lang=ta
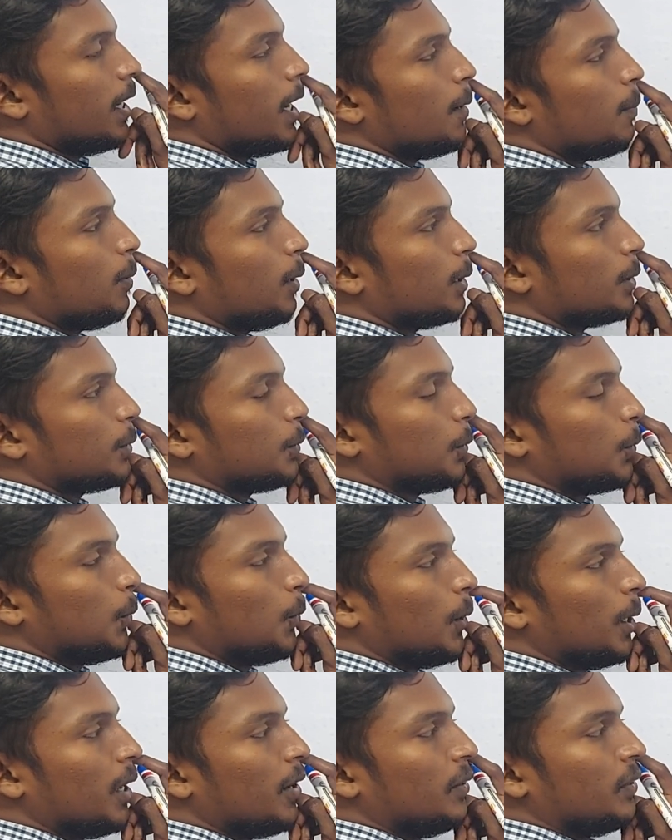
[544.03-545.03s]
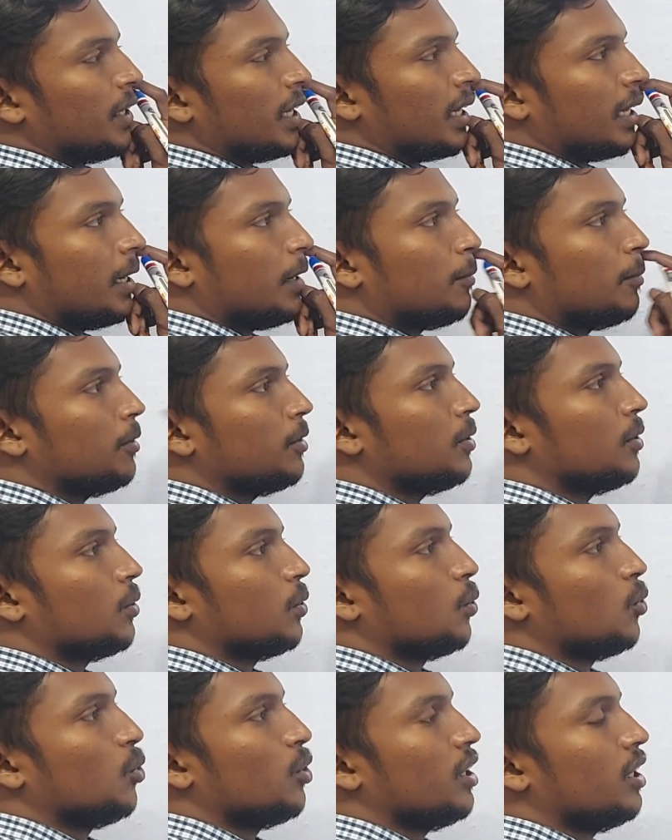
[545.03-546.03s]
ஏ ப்ளஸ் டூ டி வந்திருக்கு அப்போ
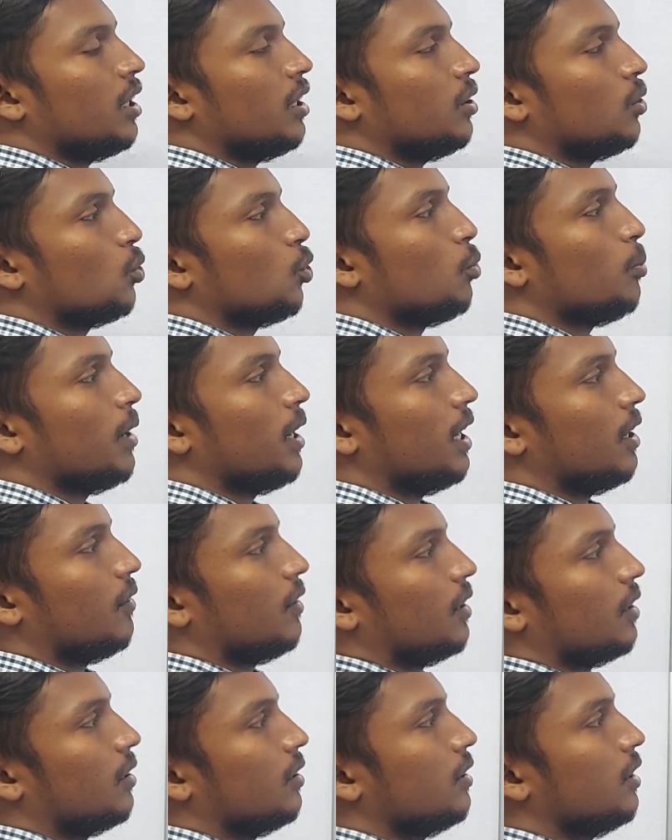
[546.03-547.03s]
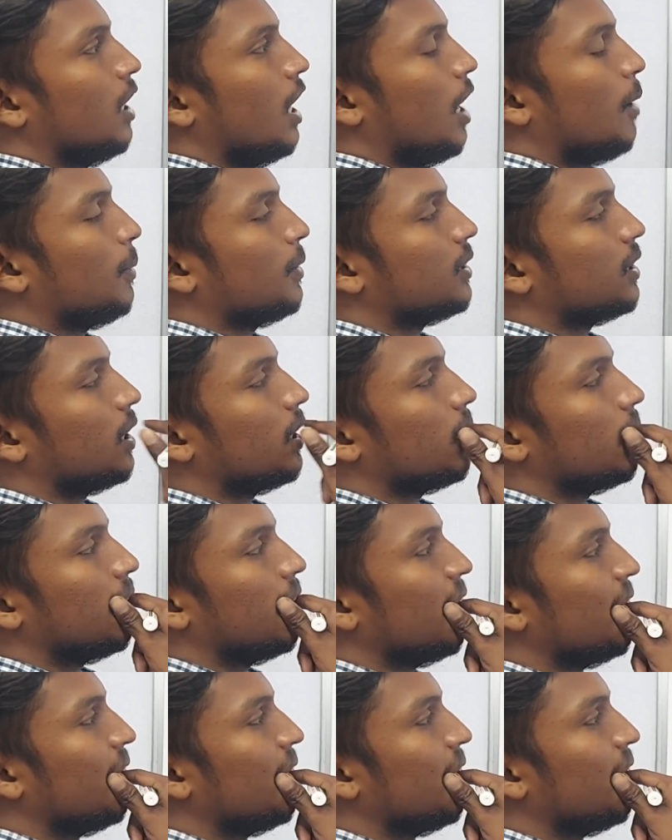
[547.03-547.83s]
டூ டினா டூ பை லெவன் அப்போ தேர்ட்டி